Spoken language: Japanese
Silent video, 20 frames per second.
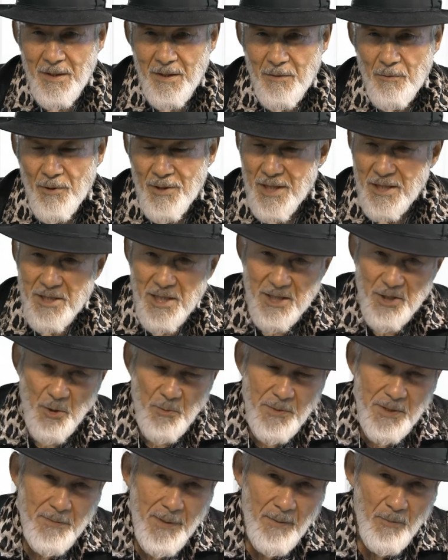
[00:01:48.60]
私たちを
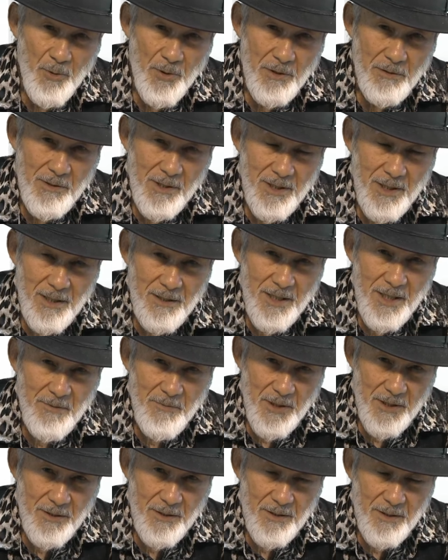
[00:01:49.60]
見守ってくださってい
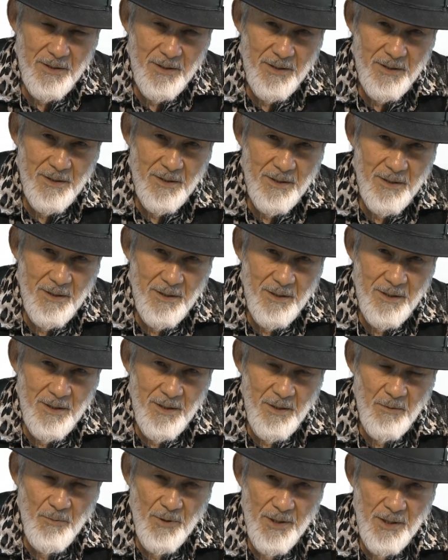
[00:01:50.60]
ます。
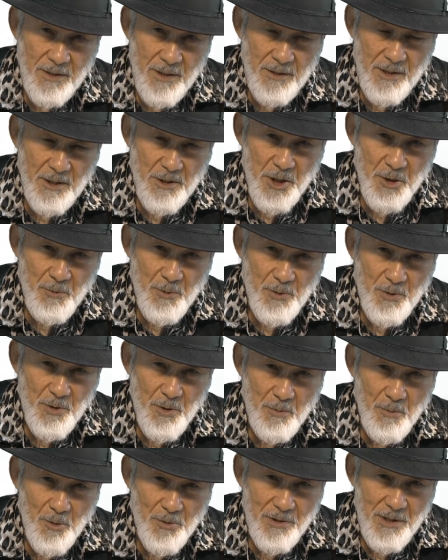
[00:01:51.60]
私たちは自分の
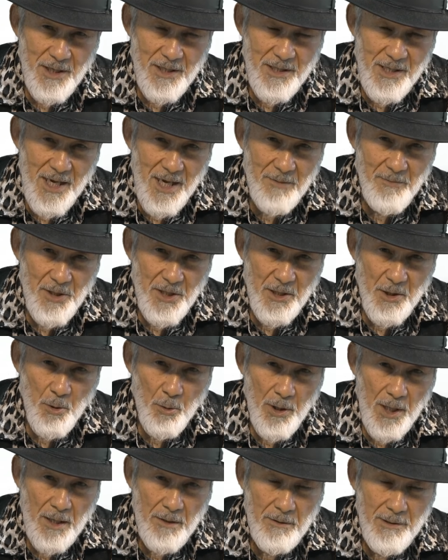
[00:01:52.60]
問題、悩みにと
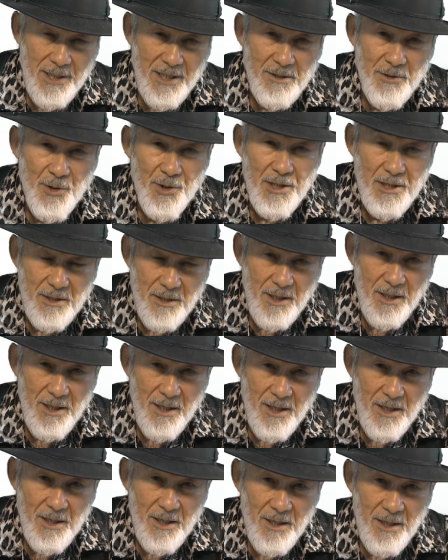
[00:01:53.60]
らわれすぎ
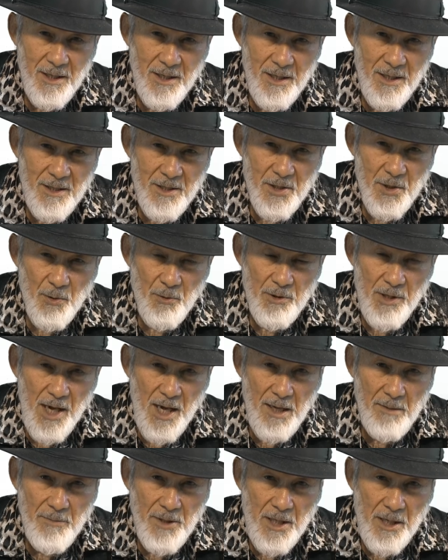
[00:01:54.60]
て、その
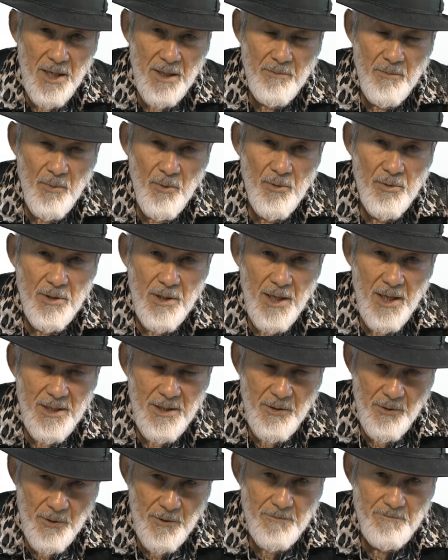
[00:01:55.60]
悩みや問題
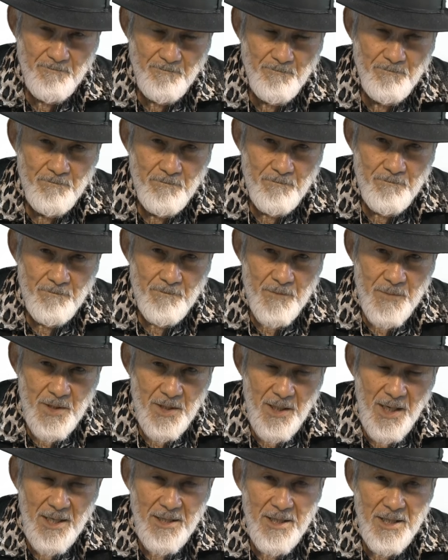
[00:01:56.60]
を
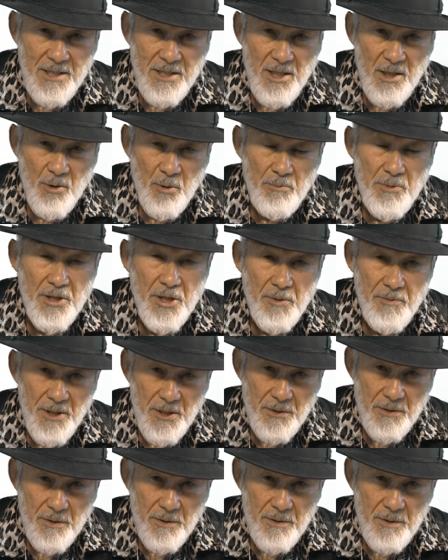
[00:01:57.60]
解決へと導
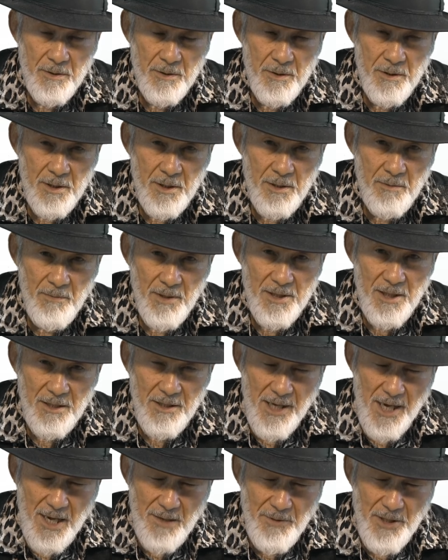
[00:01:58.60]
く。また
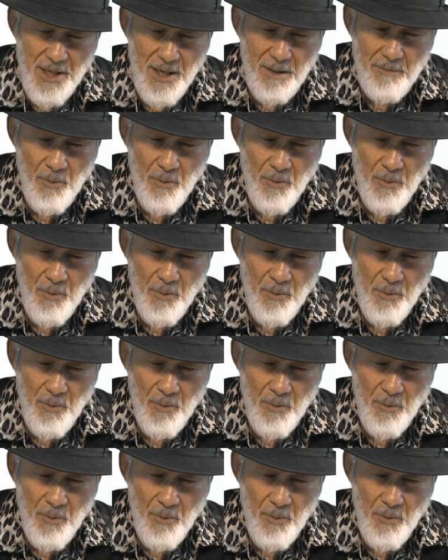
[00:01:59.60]
悩みや